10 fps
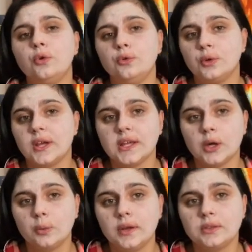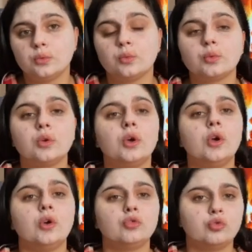une cacahuète, donc
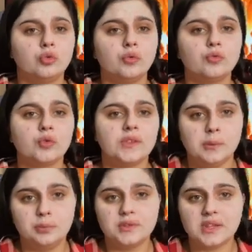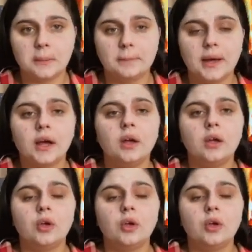je trouve que c'est plus sympa